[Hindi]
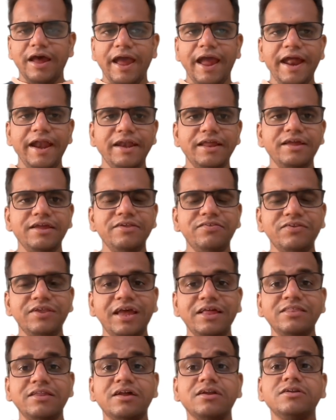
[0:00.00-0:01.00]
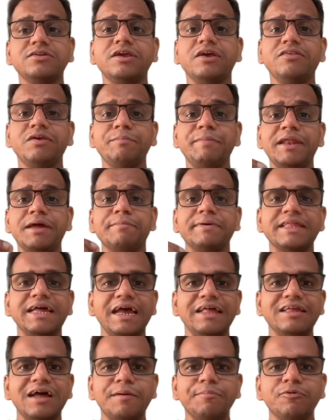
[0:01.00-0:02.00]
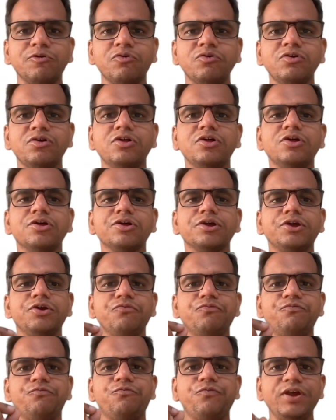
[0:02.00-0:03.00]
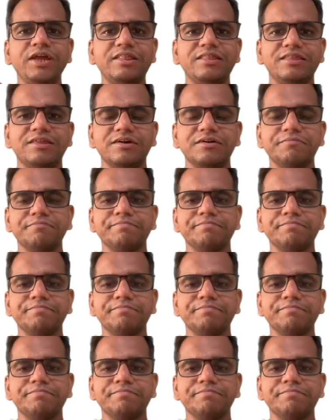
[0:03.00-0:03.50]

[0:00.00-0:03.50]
एंड इसके अंदर जैसे मैंने बताया था आपको कि विथ